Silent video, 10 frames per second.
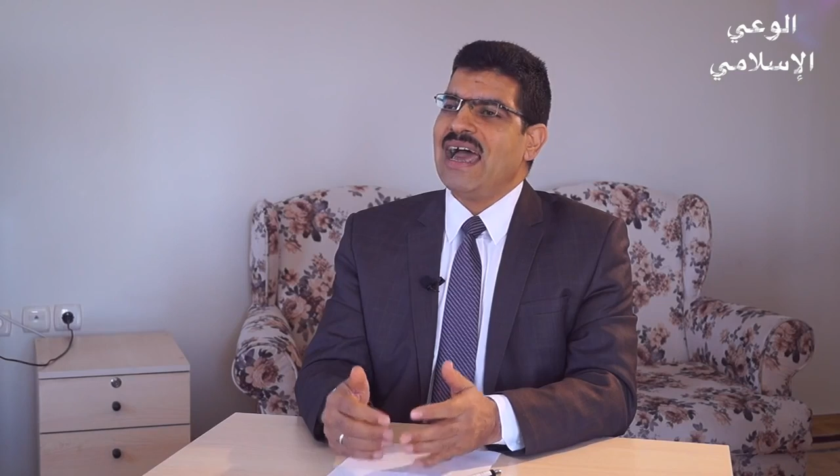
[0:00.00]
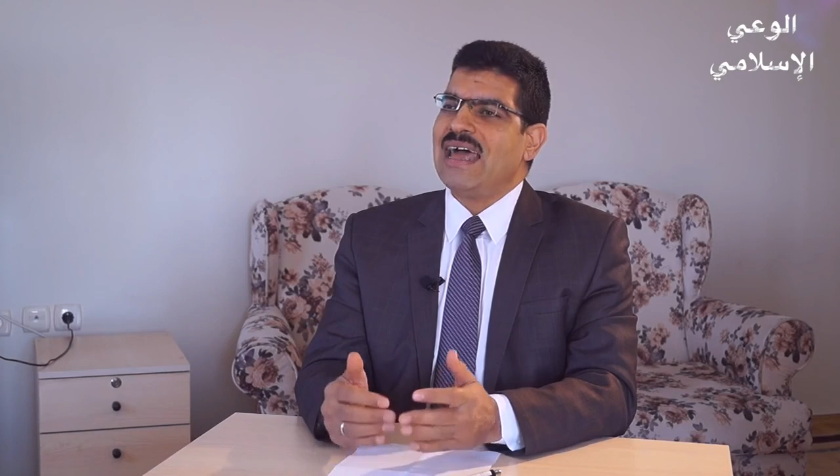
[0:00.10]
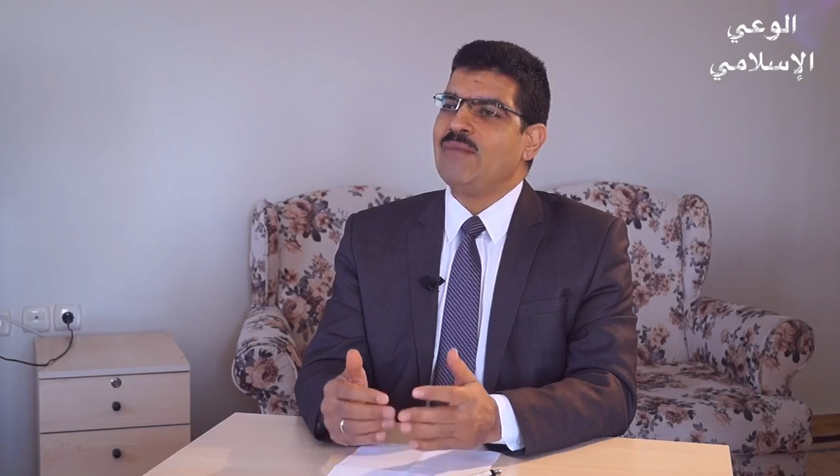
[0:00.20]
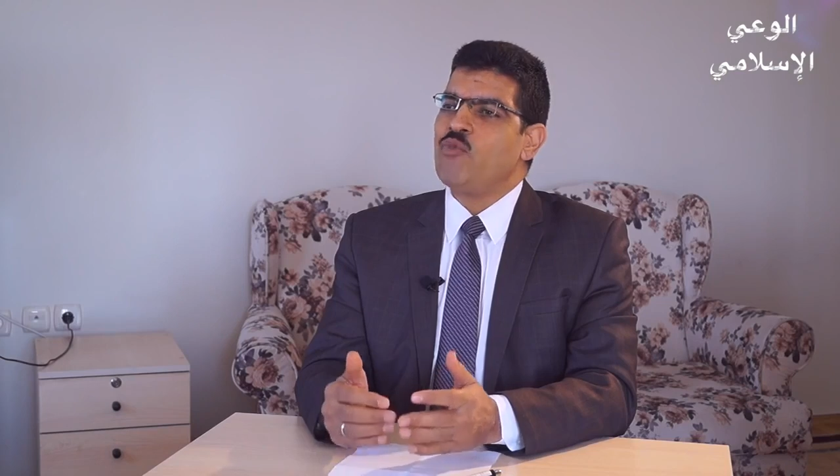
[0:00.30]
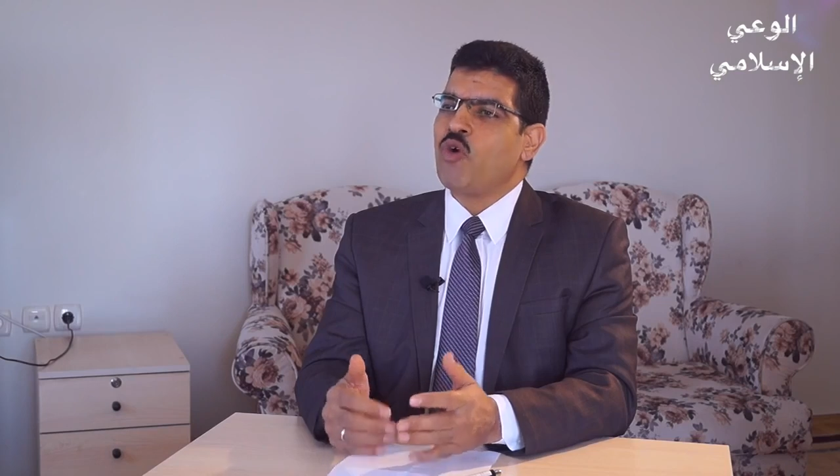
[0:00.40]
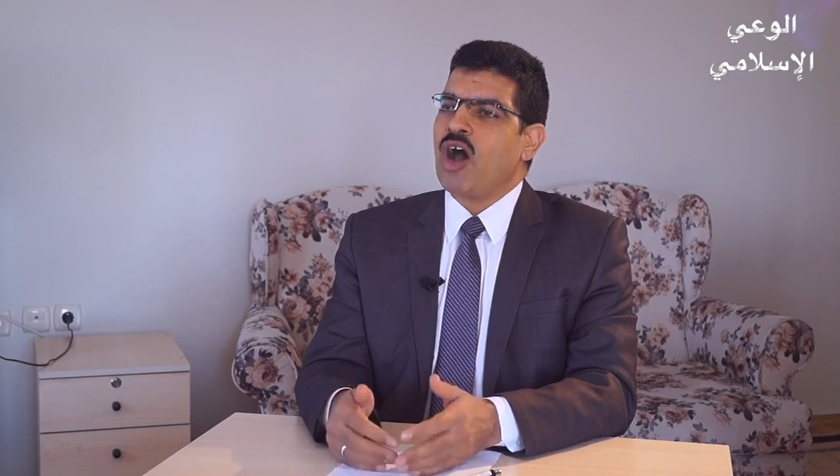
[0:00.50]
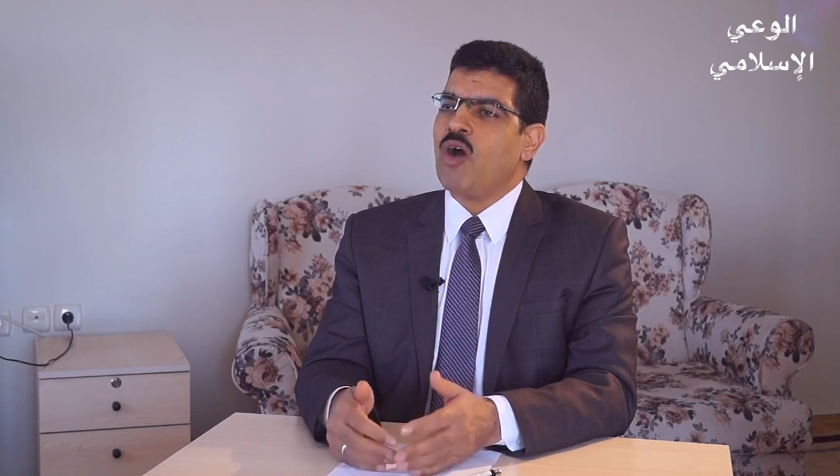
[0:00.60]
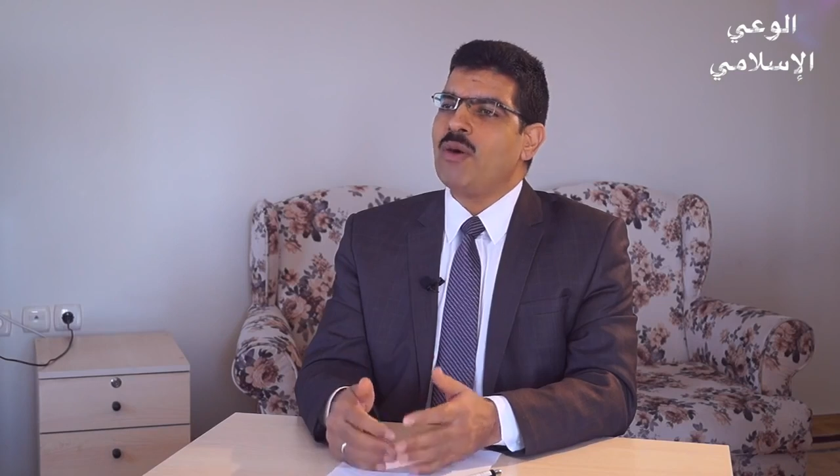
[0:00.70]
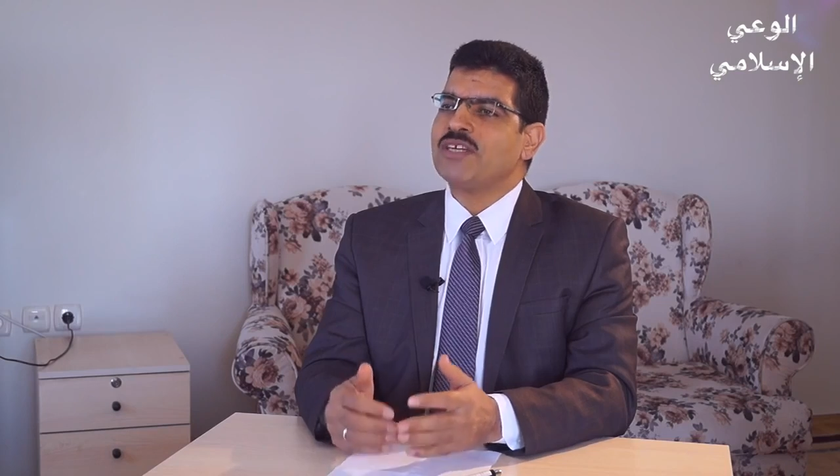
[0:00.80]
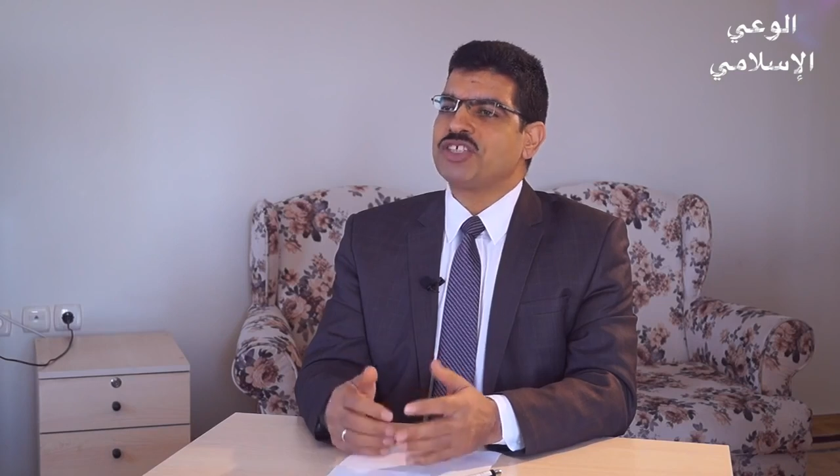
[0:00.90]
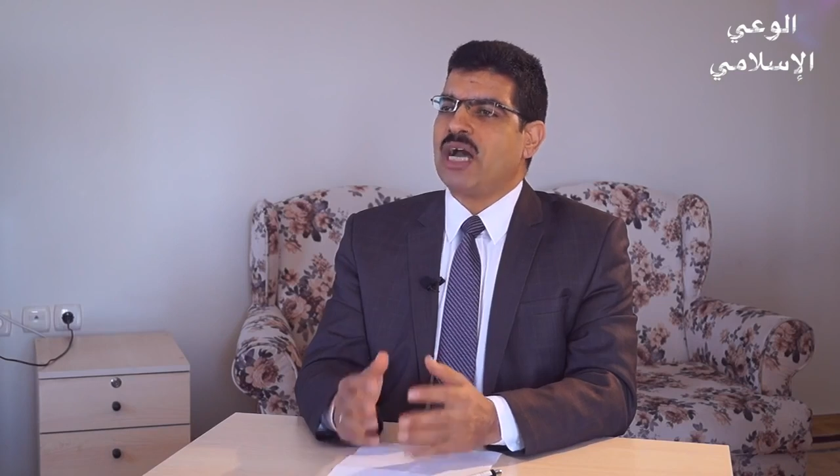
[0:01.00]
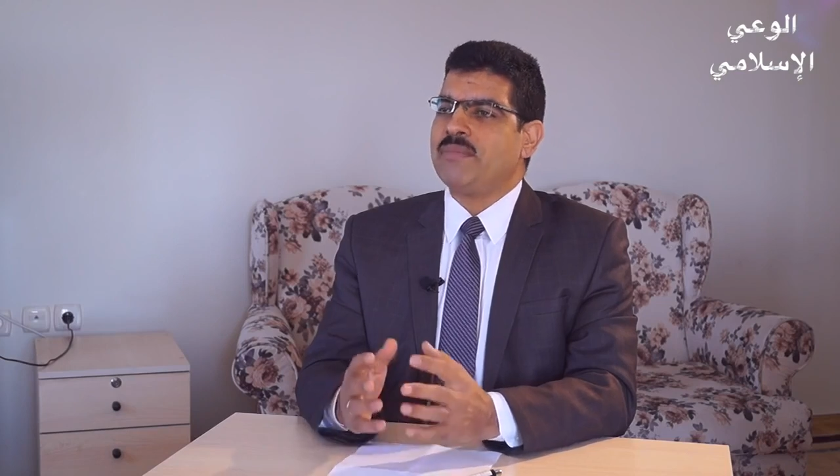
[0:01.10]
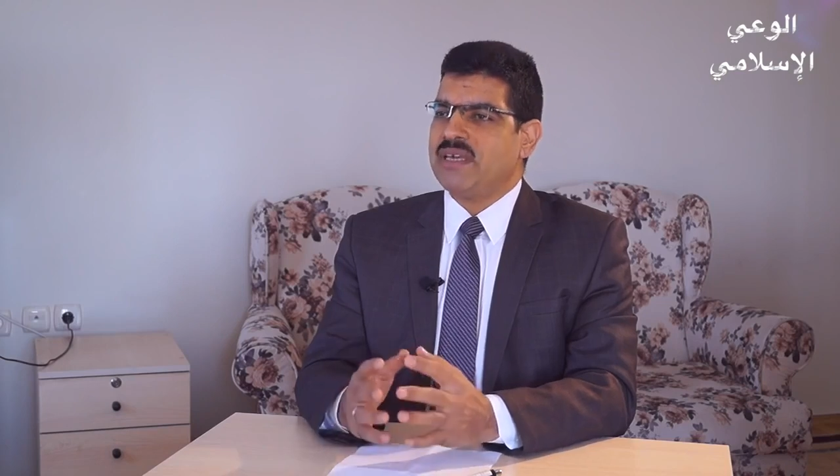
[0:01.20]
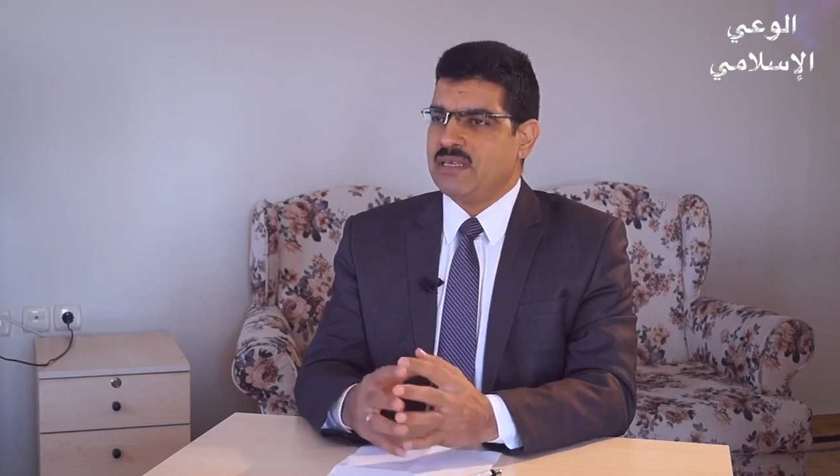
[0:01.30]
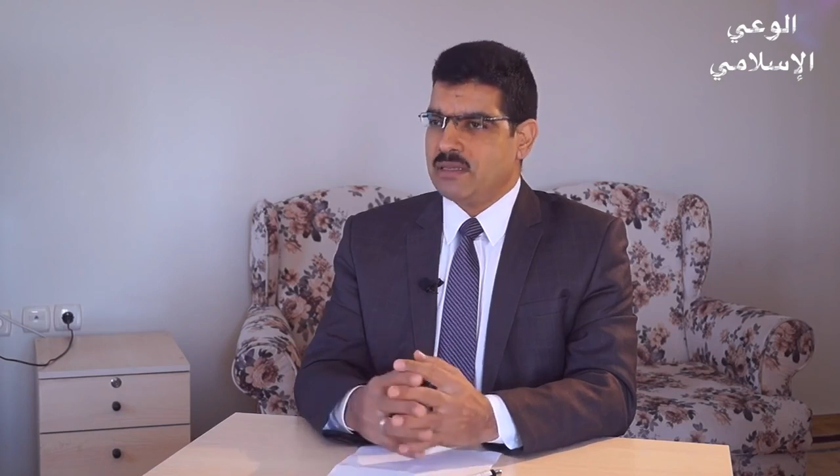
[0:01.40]
المقاومة
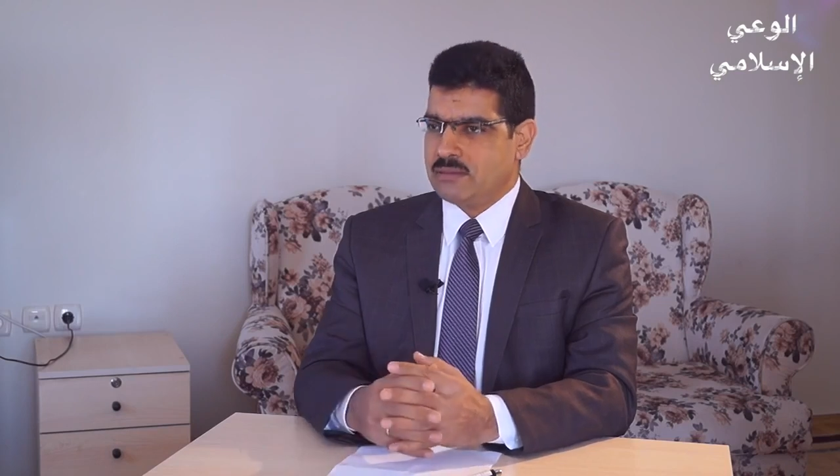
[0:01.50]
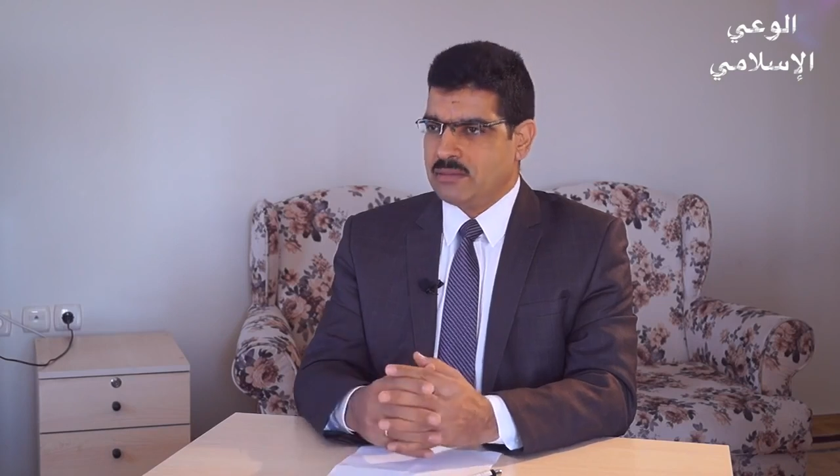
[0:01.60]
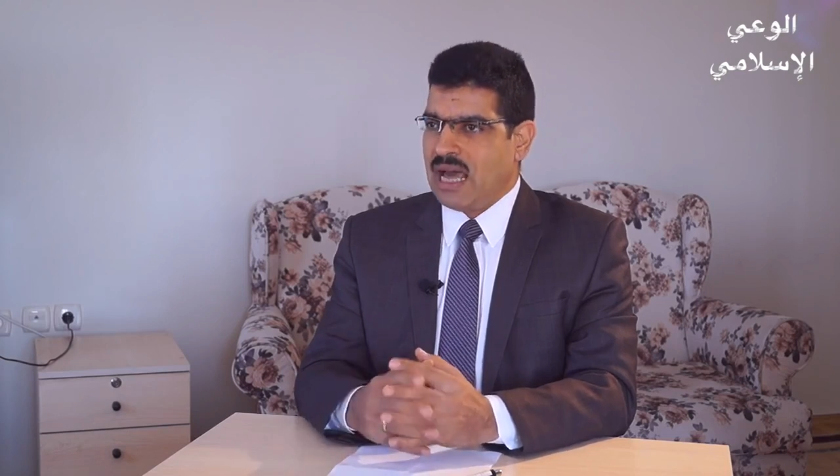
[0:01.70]
الشعبية